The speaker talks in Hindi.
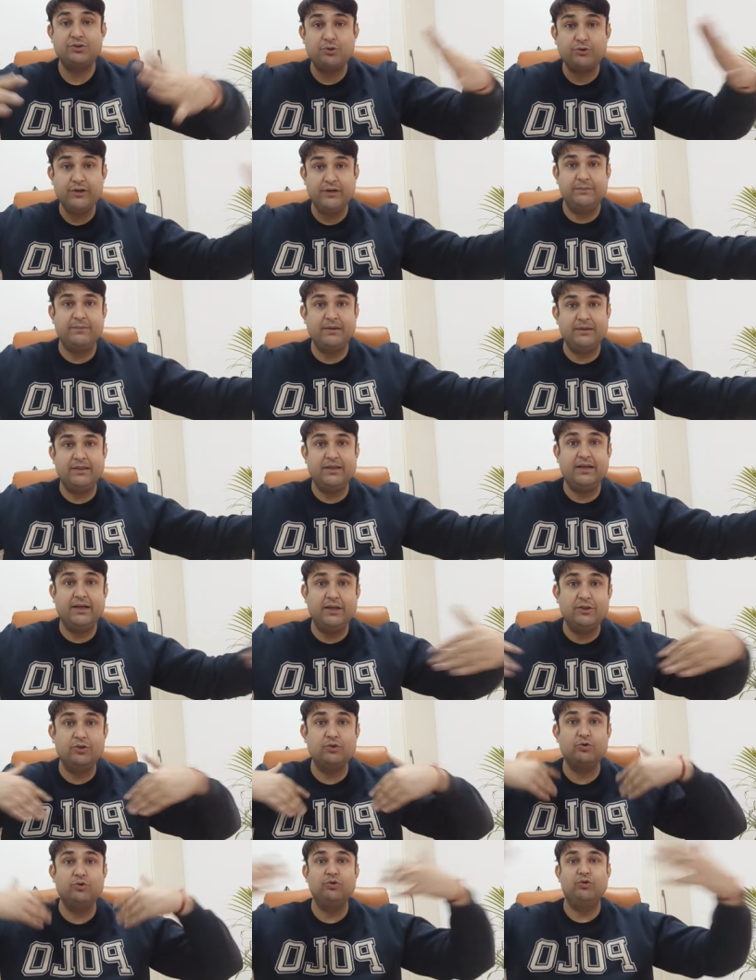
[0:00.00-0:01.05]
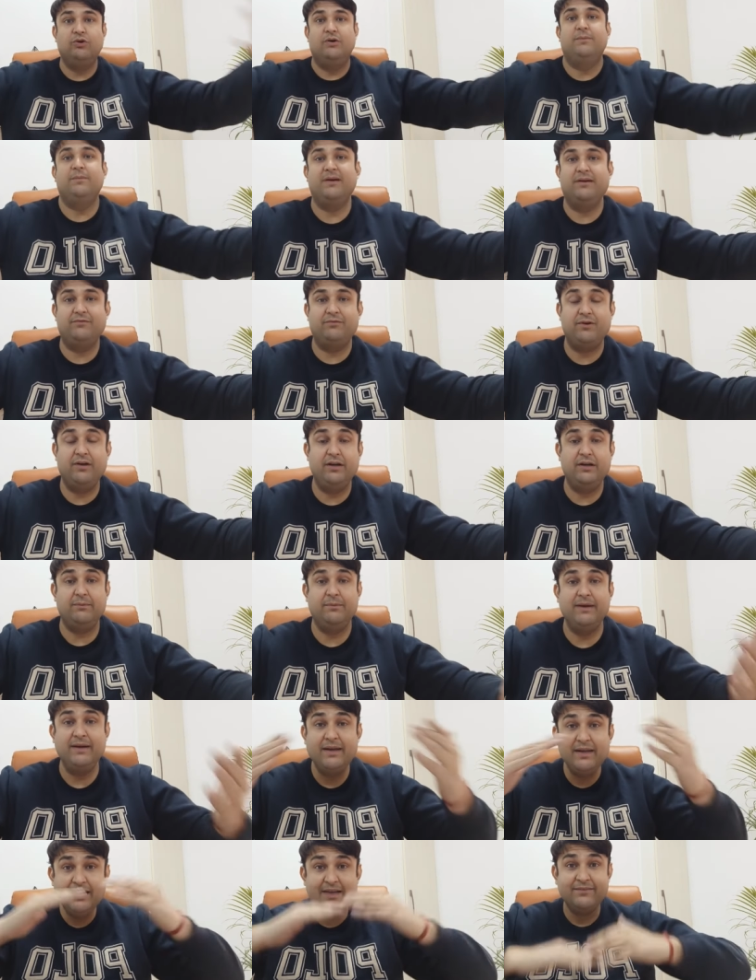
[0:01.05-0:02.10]
चौड़े मत्थे का दोनों कमरे फ्रंट
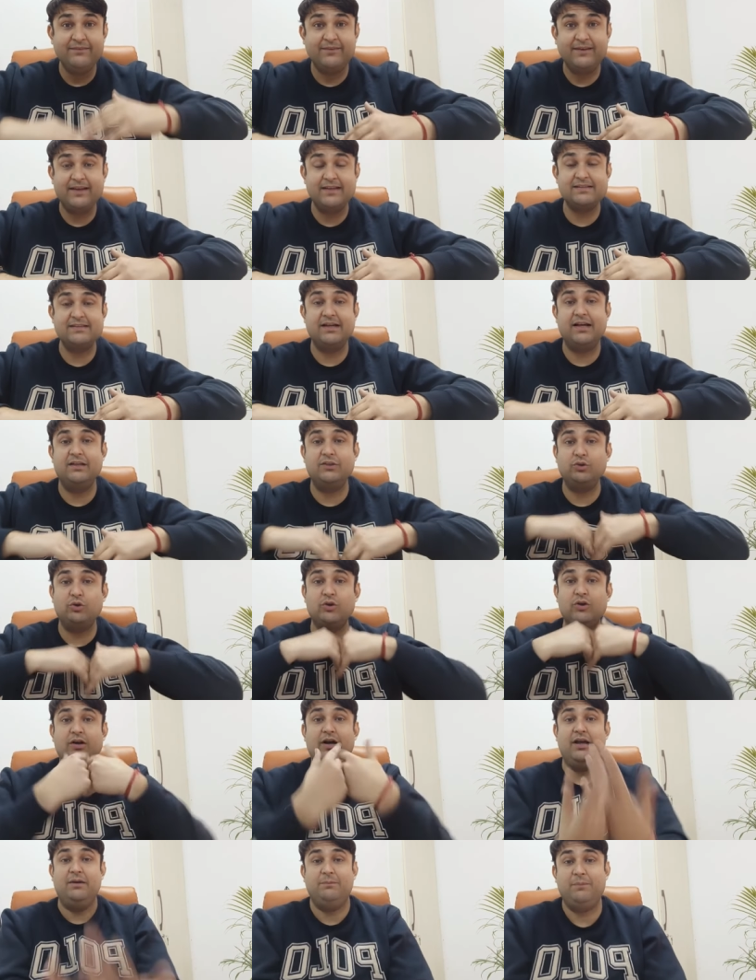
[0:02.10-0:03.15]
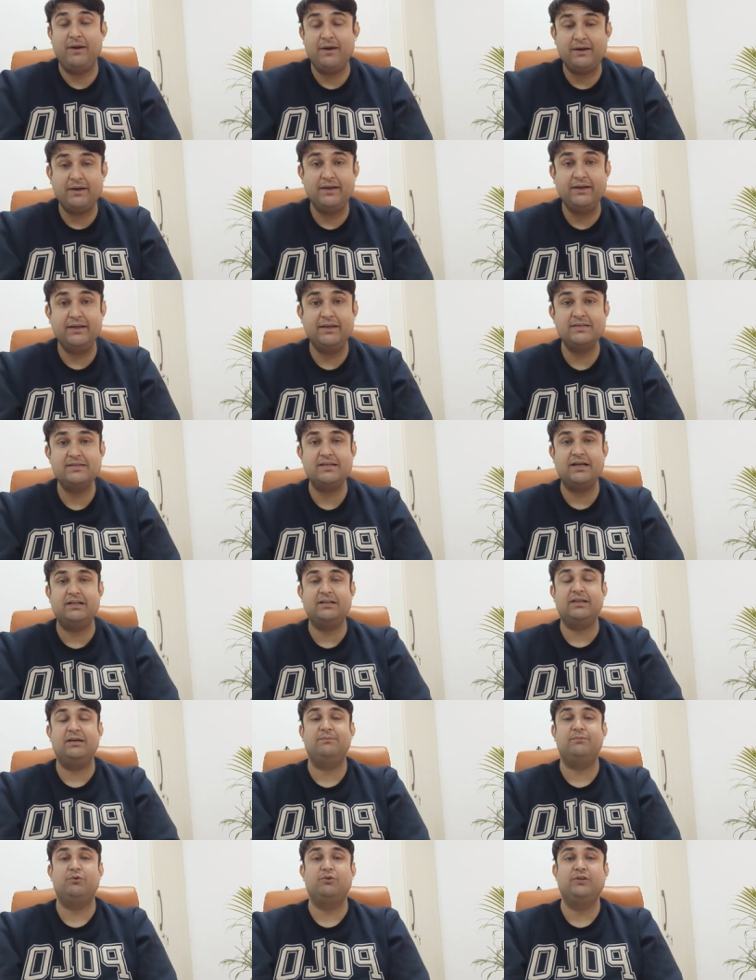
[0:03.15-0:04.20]
में लिफ्ट के साथ और कार पार्किंग के
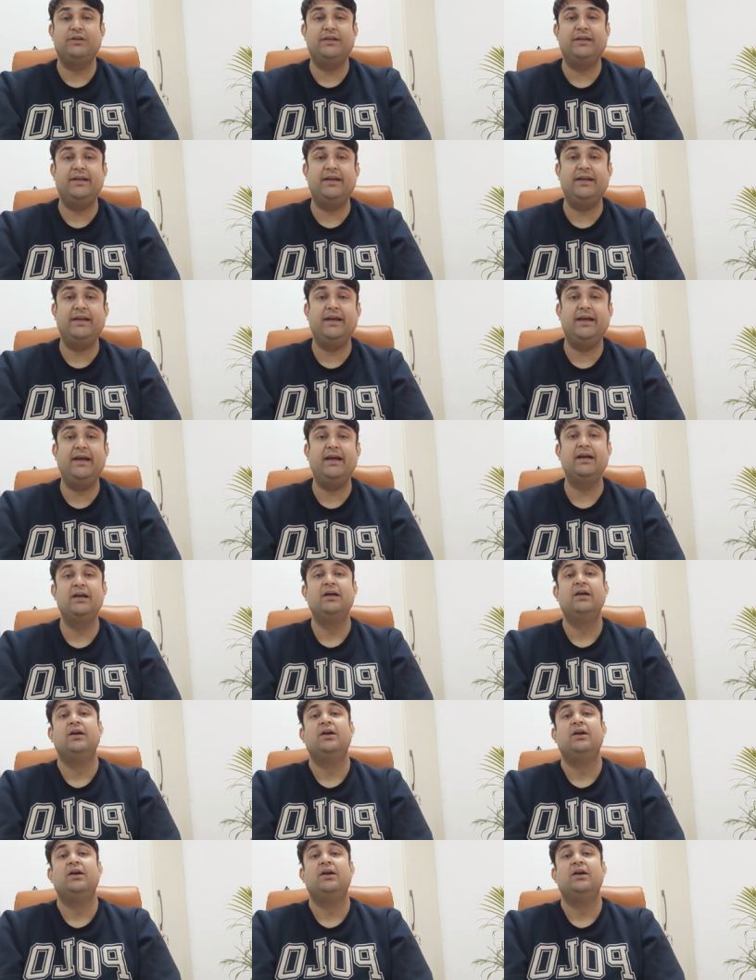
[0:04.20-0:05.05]
साथ आपको दे रहे हैं